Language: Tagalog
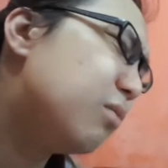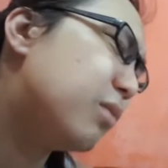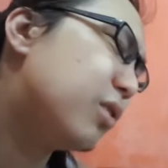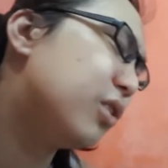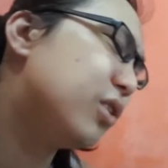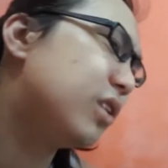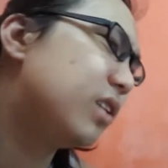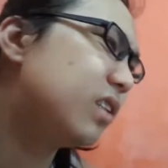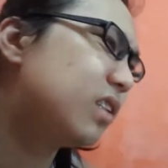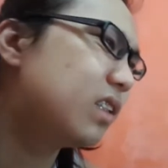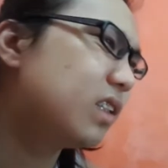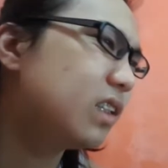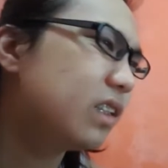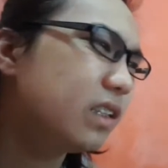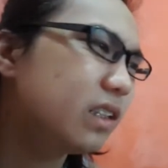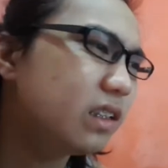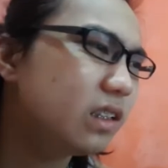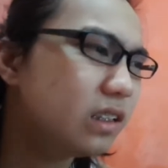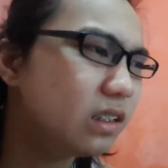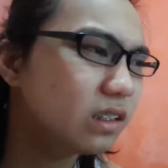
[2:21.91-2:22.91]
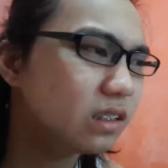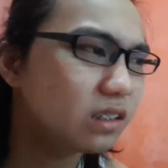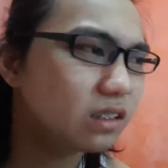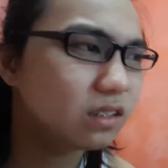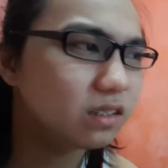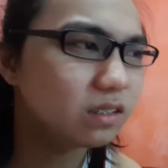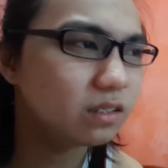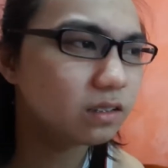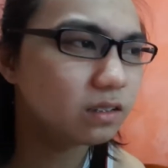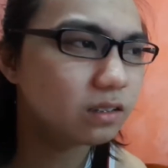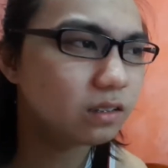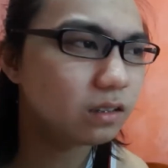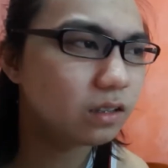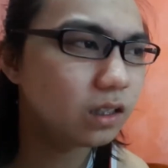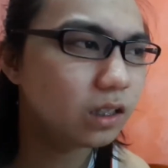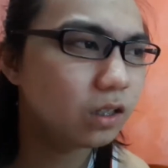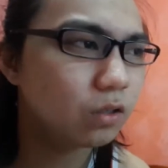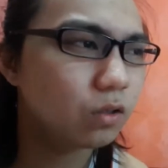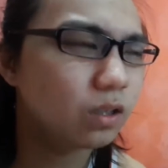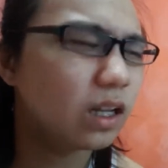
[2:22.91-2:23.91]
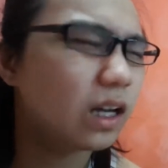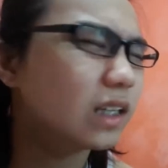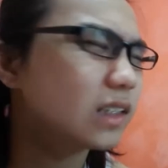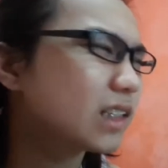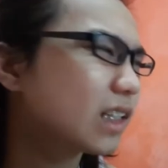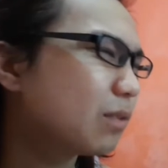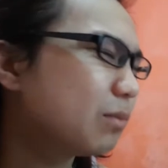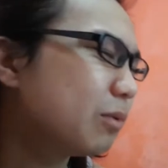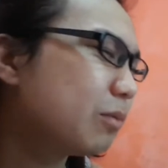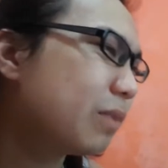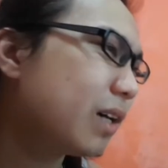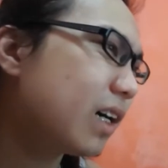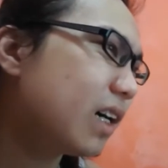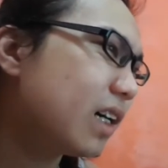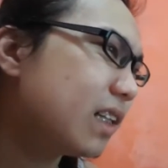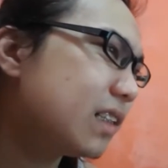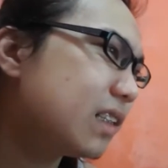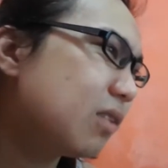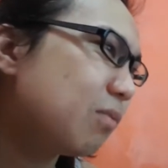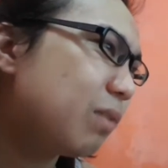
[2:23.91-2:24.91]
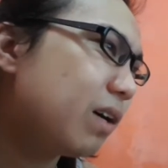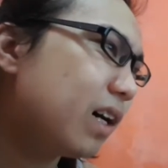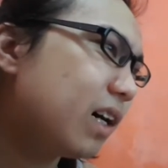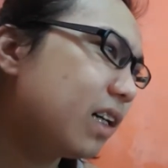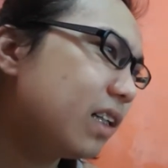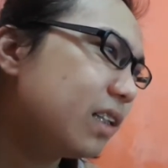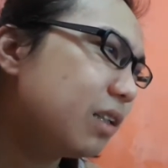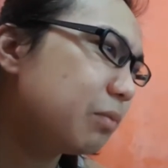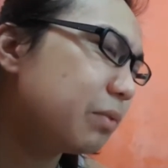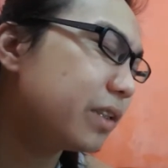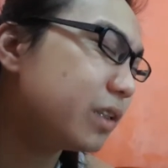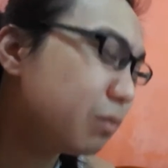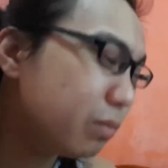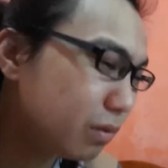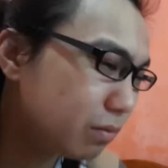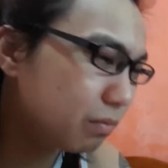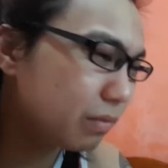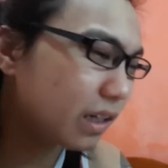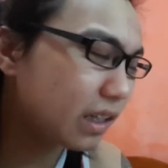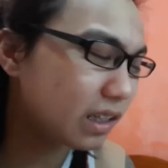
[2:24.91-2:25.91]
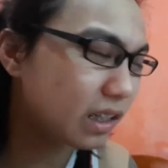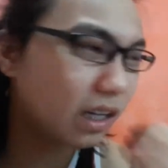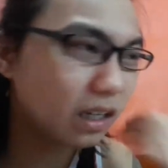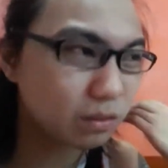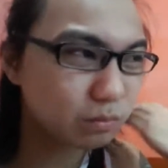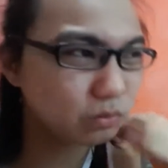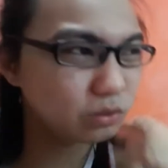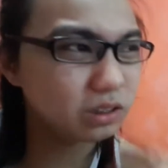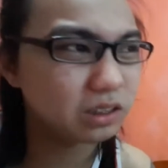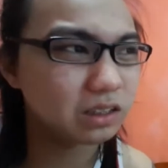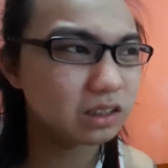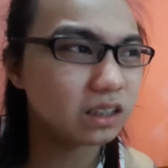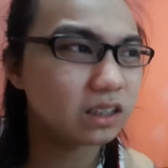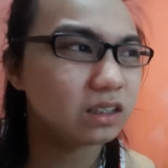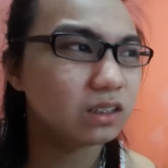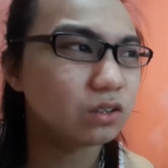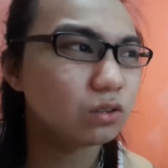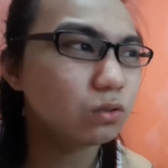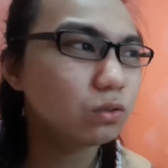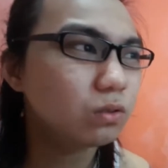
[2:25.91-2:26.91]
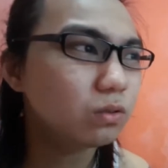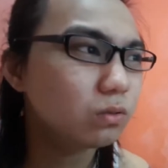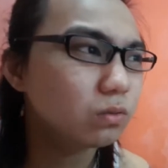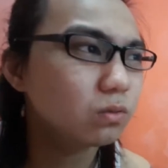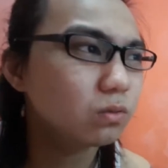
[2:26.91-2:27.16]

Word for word: emergency. Wala kasi kaming makain sa bahay. Eh. Pwede bang makikain muna sa inyo?